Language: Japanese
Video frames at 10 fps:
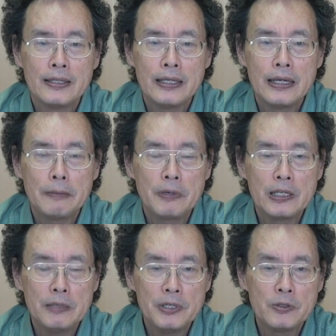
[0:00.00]
でやっぱり
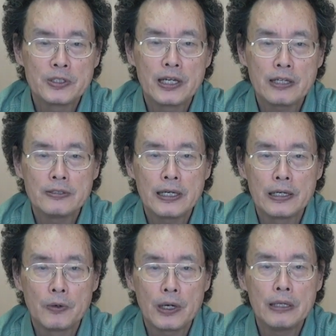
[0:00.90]
日々の生活の
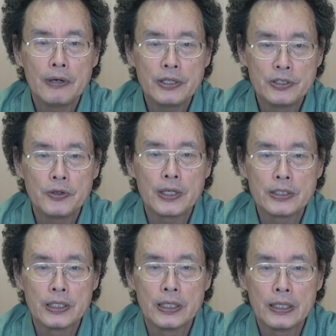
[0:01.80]
中でお金は必要だ
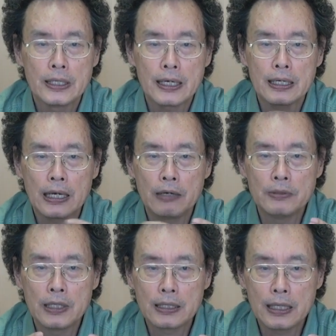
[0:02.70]
し、だから買う
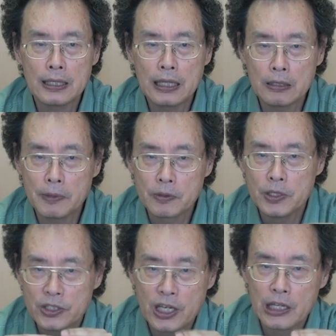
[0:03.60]
んだったらなるべく
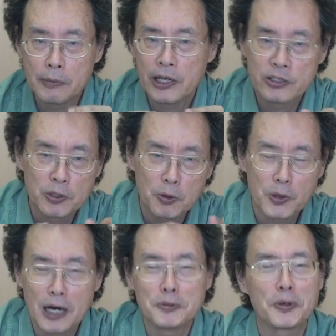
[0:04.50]
いちえんでも安いところを
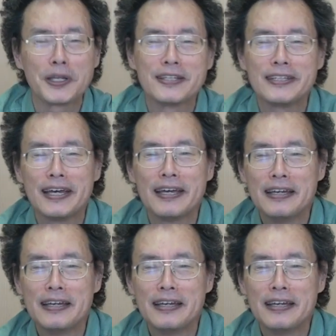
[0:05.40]
買うとかですね、